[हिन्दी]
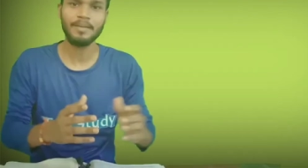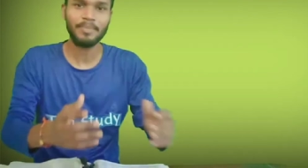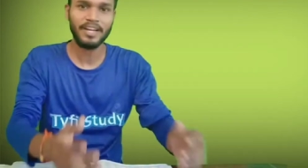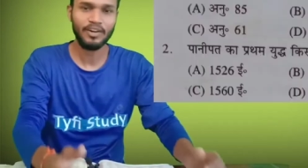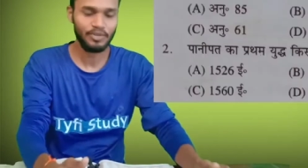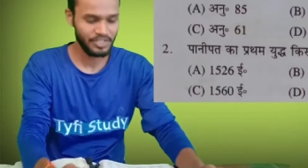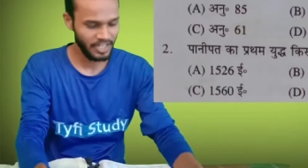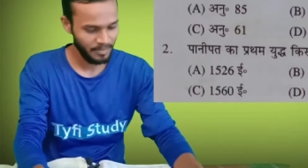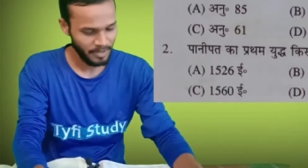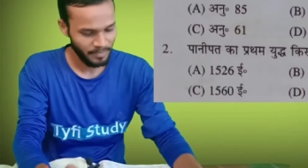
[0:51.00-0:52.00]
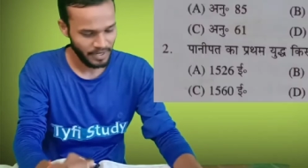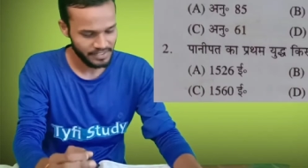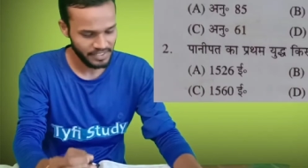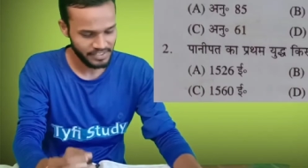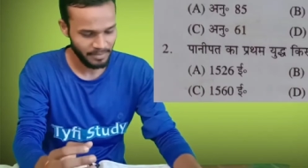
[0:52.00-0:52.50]
का पहला क्वेश्चन आपके
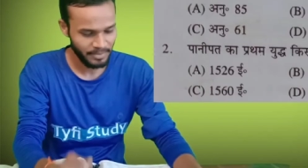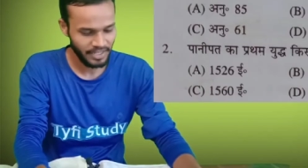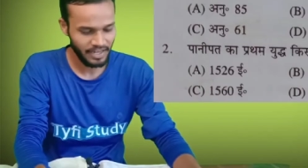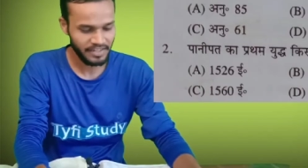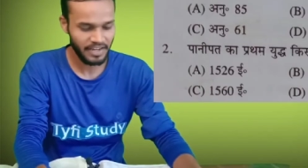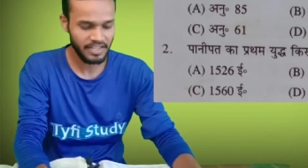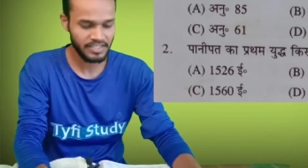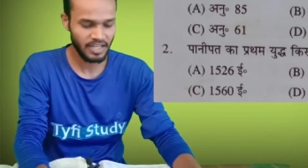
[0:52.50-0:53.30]
पास है संविधान के किस